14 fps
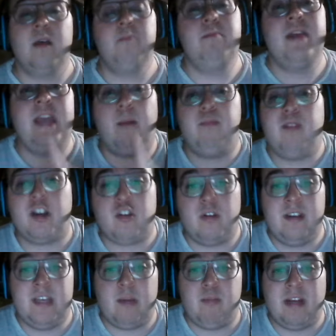Mais il y a un point que j'ai envie
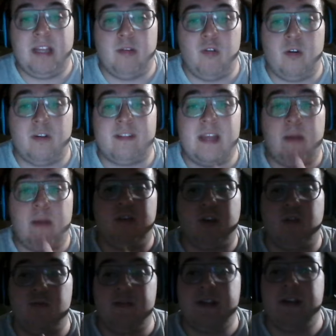de dire pour l'équipe de France, c'est un point que
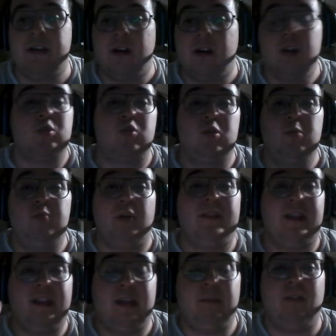je vais vous dire.
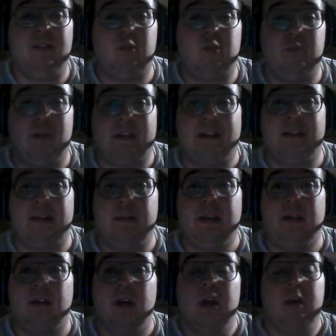Supporter d'équipe de France, supportrices,
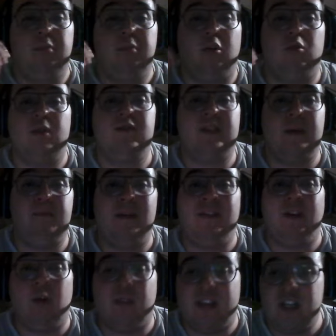amis. Pourquoi vous avez pas fait
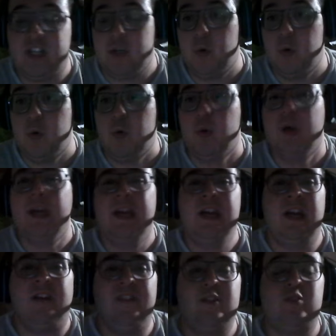rentrer Giroud? Il
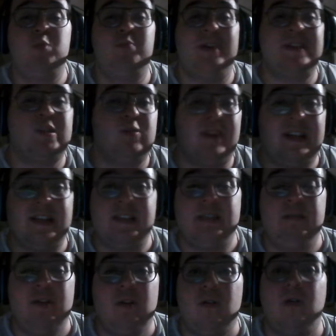a fait une super saison avec l'AC
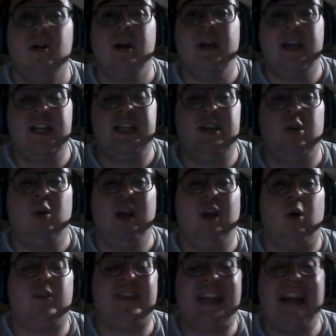Milan. Et Giroud, il le
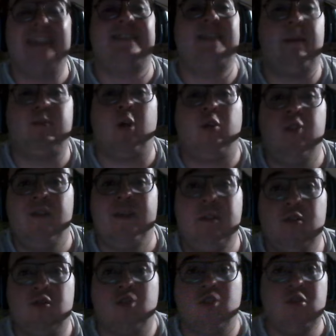rentre qu'à la 79e
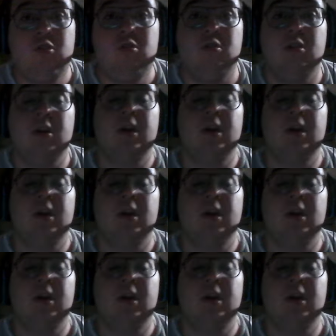minute de jeu.